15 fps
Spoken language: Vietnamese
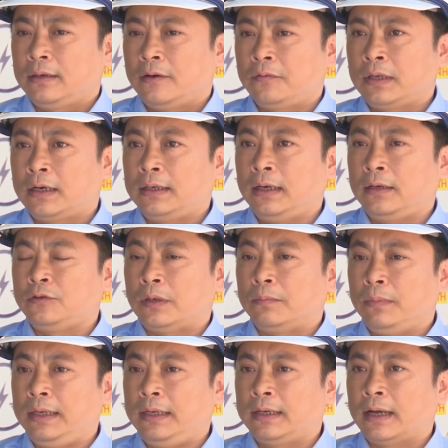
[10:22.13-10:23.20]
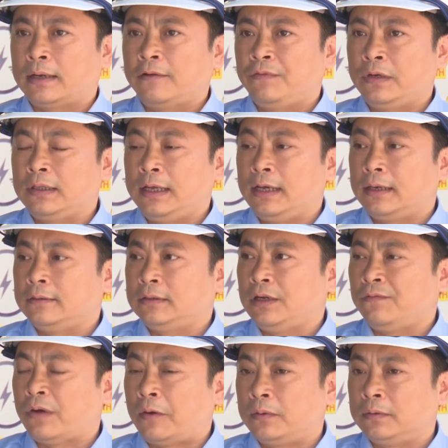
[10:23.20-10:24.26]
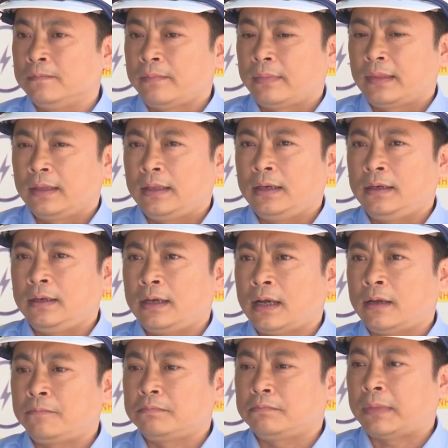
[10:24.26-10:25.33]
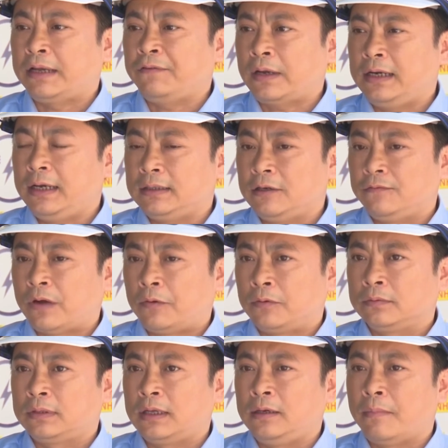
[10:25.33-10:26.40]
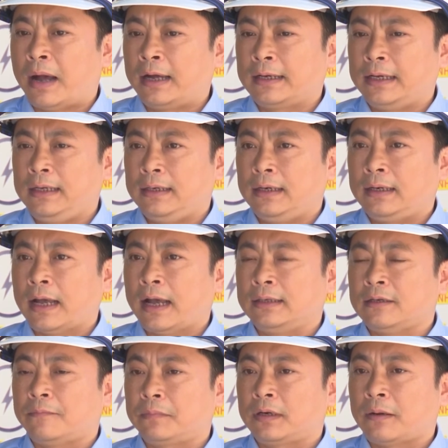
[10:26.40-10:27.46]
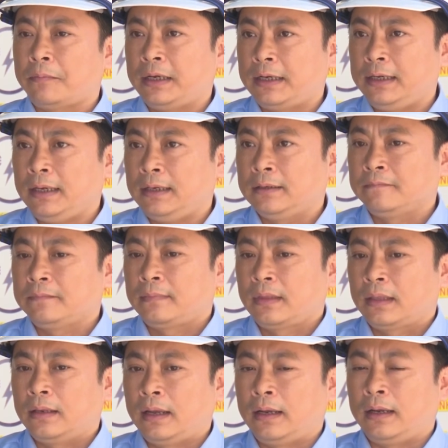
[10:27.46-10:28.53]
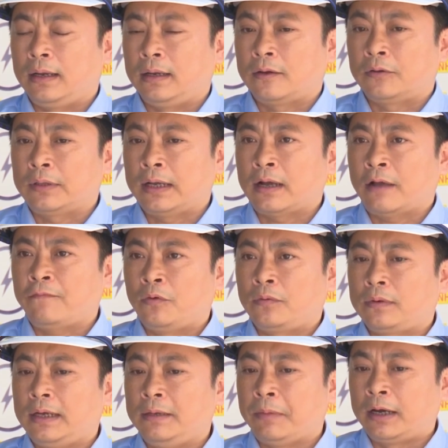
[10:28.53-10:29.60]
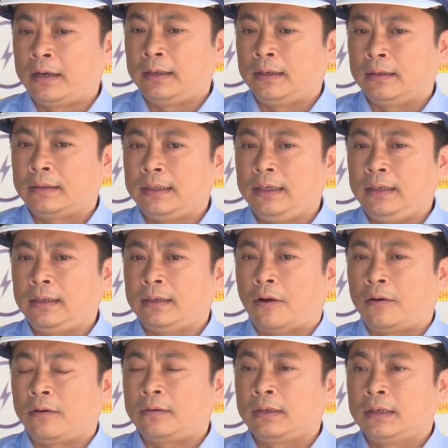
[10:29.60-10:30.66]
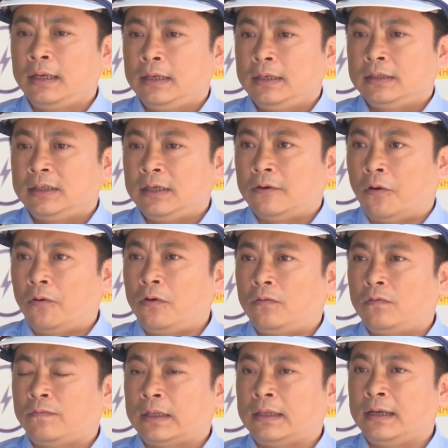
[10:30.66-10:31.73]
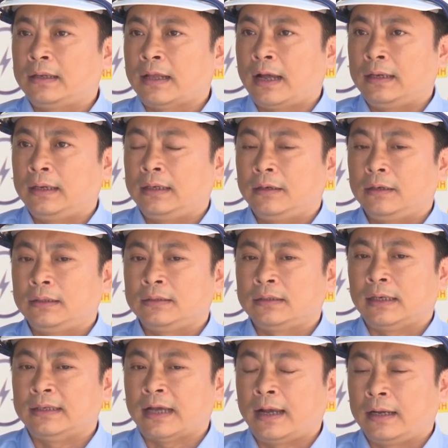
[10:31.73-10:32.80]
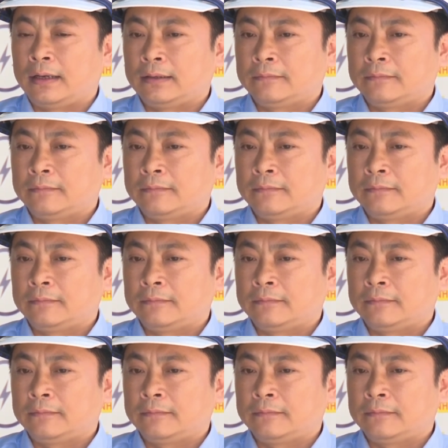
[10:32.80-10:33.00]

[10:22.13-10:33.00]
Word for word: Đồng thời là chuẩn bị các cái phương tiện dự phòng như máy phát điện dự phòng từ 3 kg đến 250 kg để có thể khắc phục kịp thời khi có sự cố và thiên tai xảy ra.